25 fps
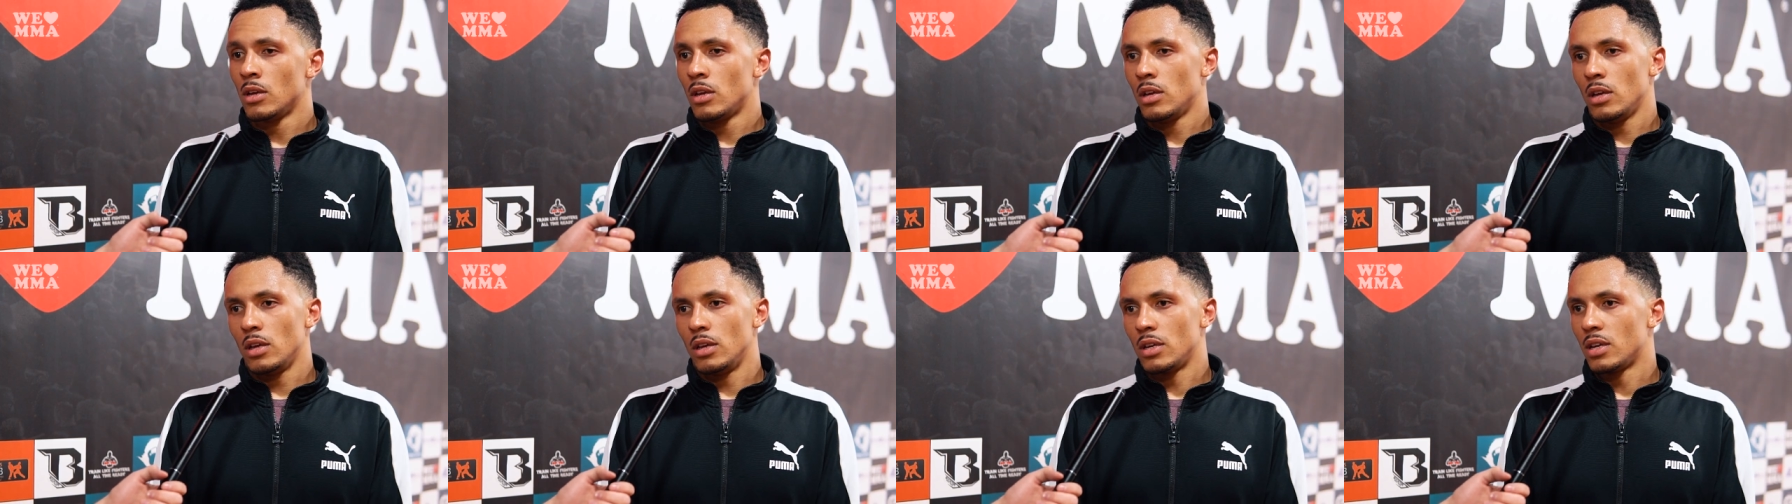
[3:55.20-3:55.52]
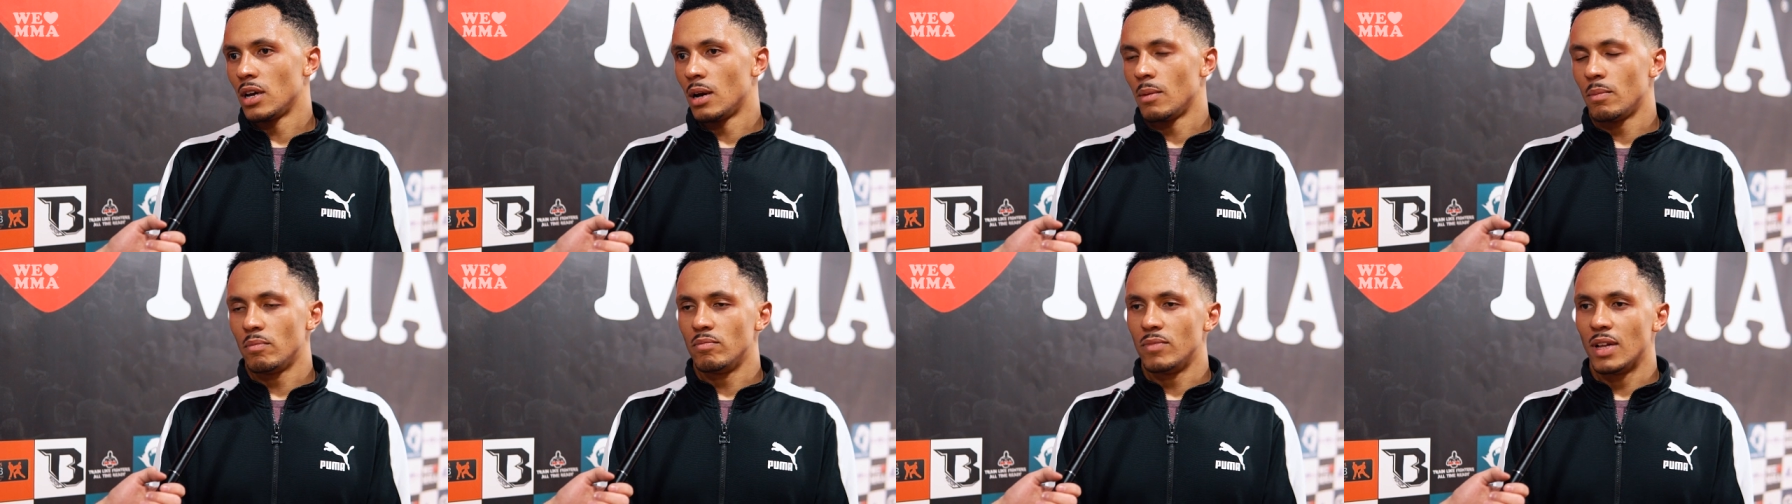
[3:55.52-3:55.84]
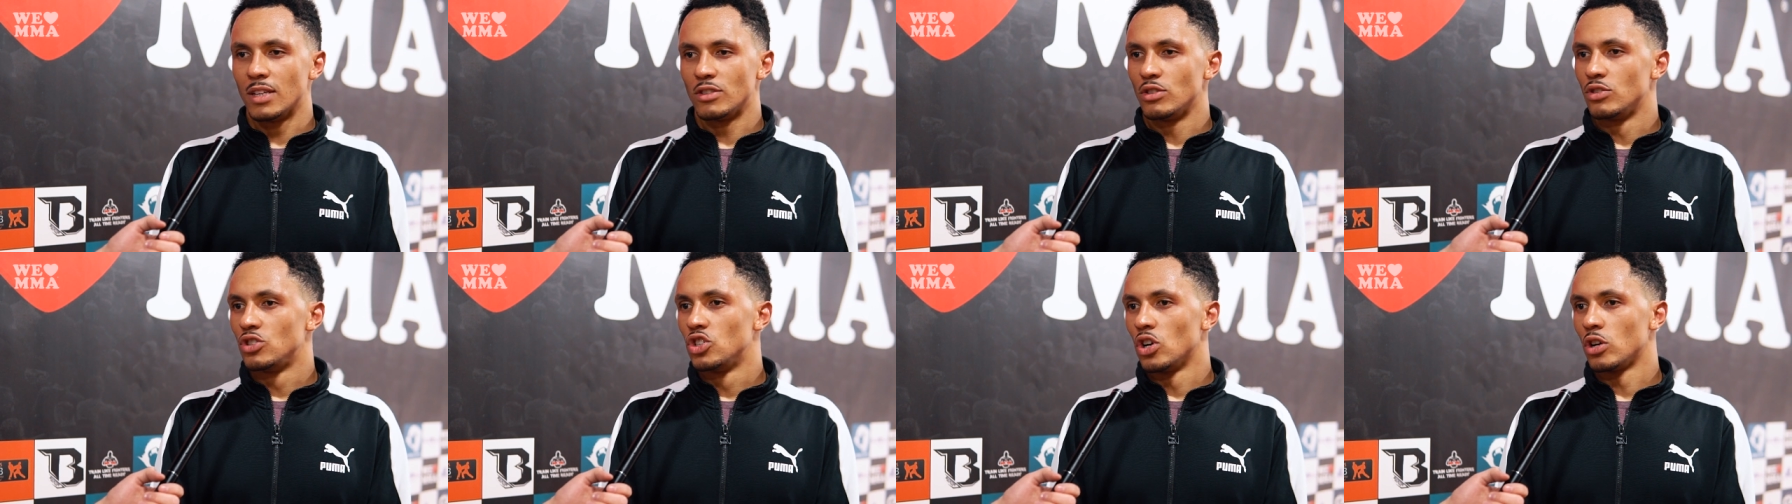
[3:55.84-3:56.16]
Ich habe,
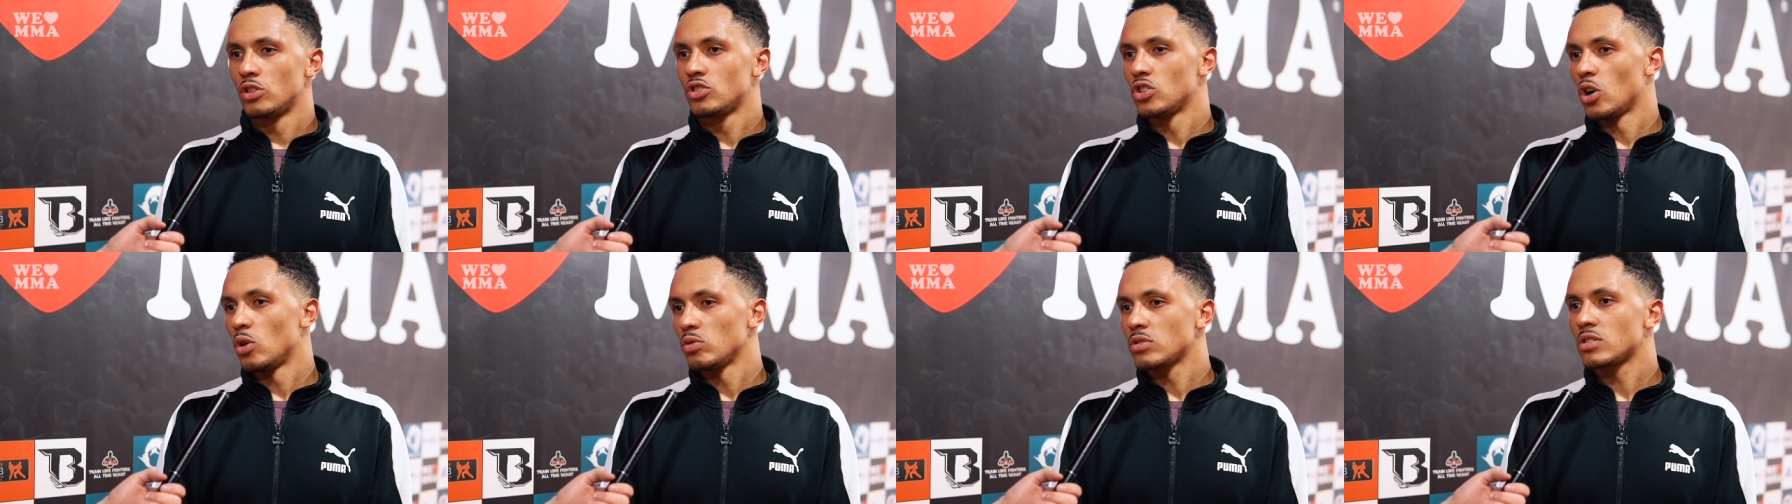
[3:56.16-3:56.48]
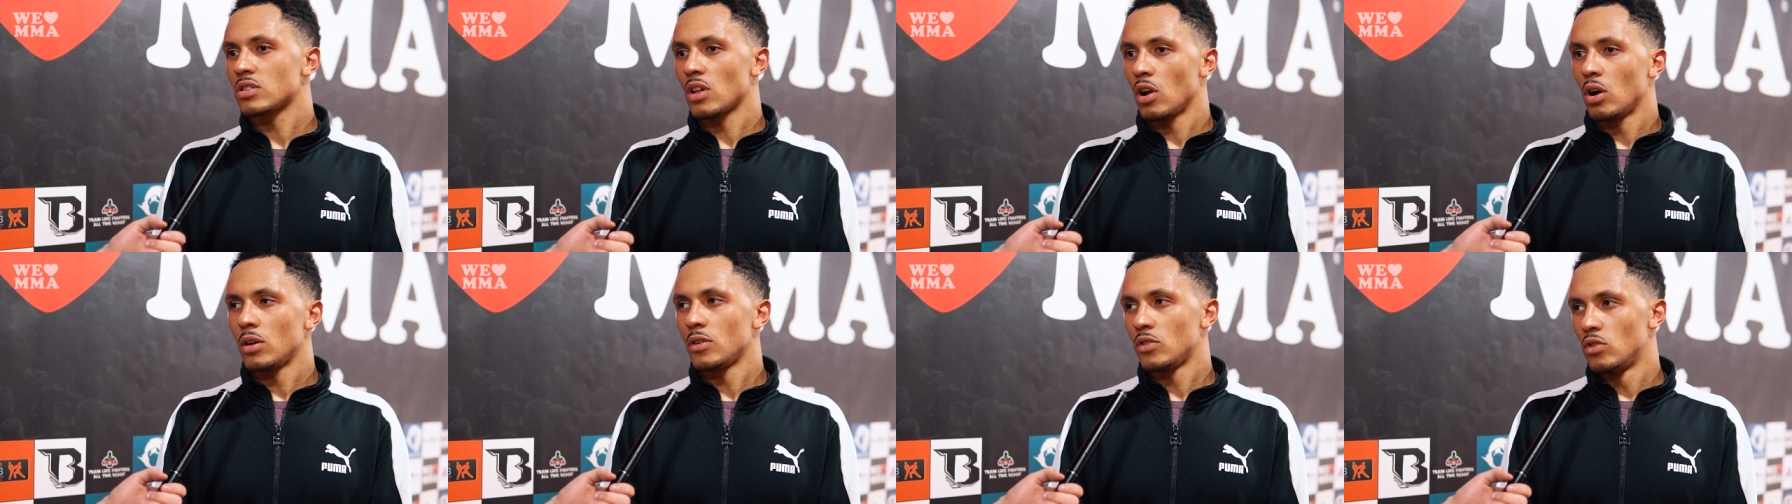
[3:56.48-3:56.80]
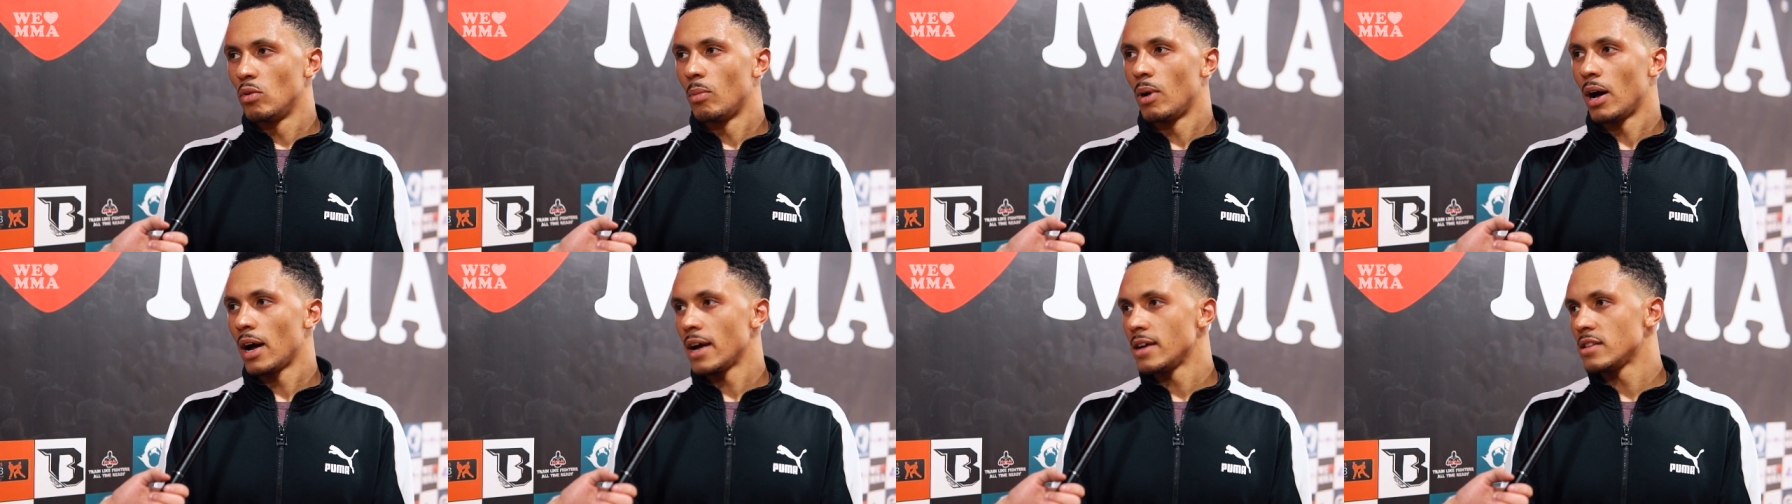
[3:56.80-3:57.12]
also John Jones, glaube ich,
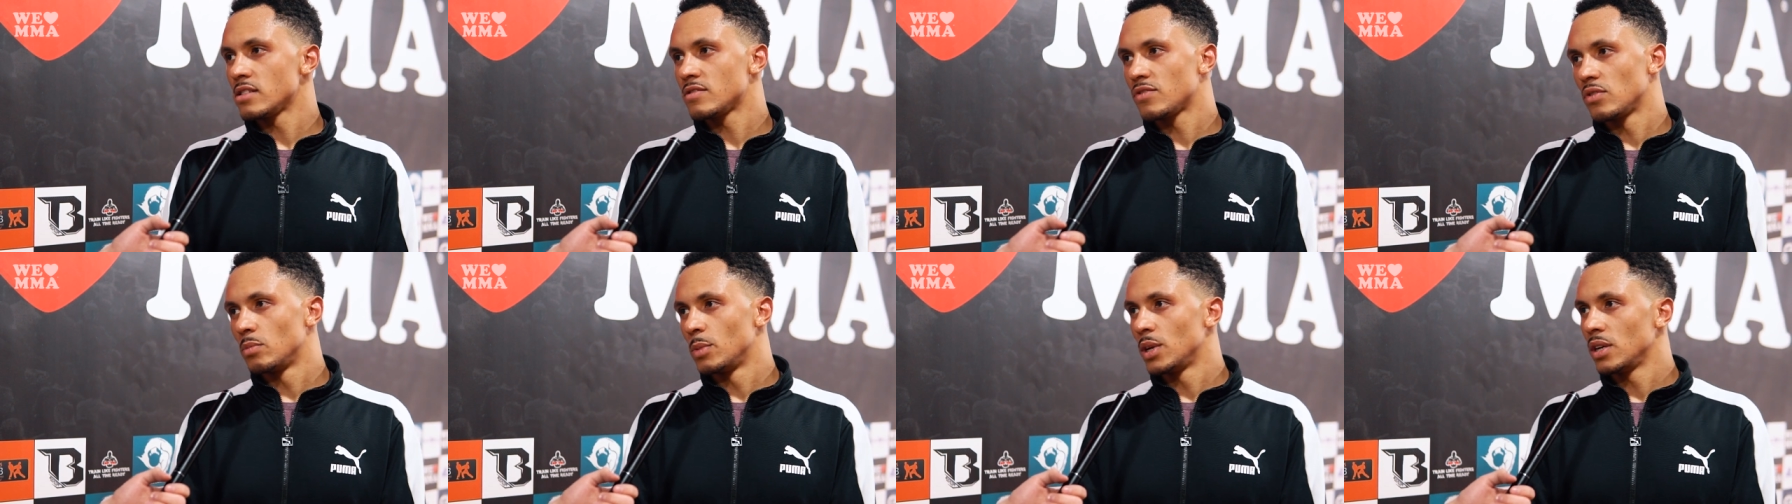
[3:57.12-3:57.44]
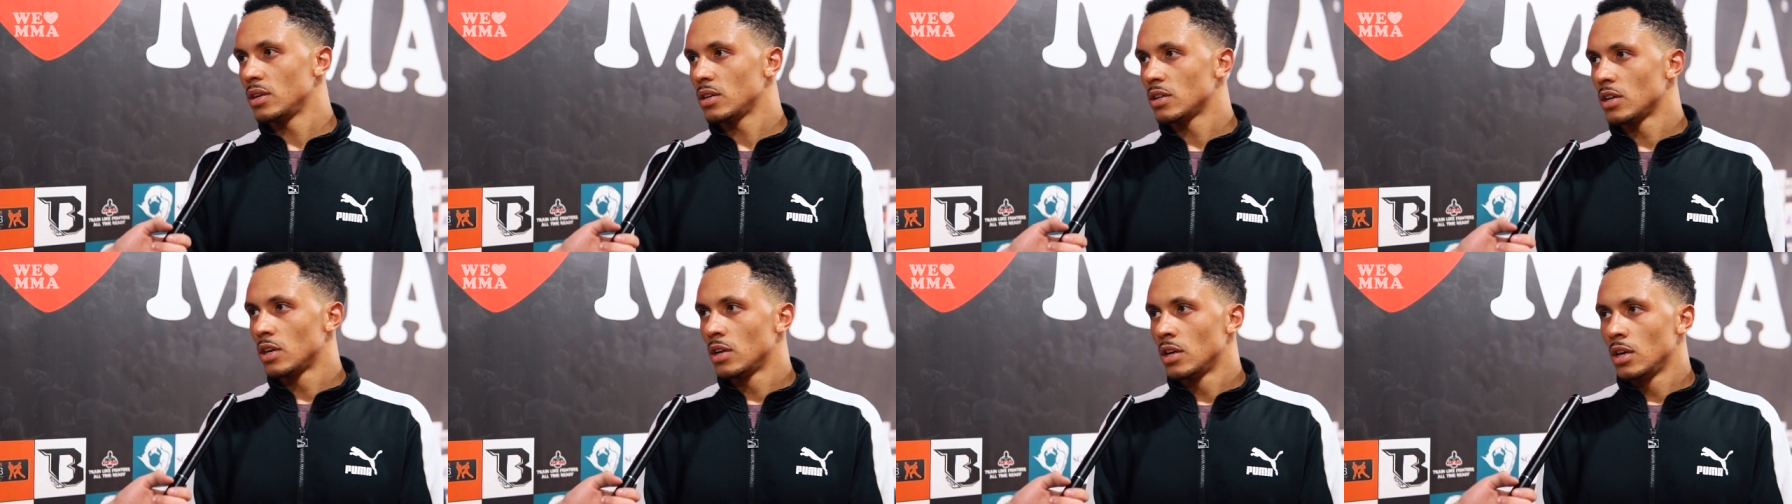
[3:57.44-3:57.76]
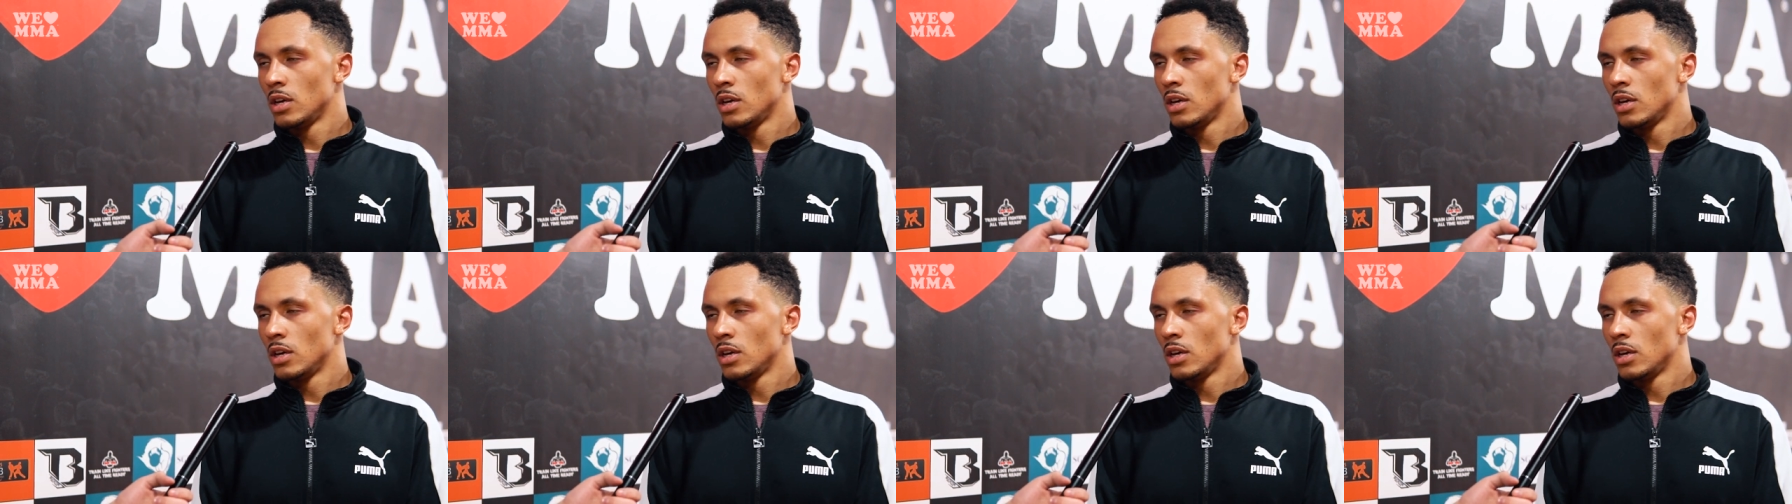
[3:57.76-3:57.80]
Nummer eins für mich.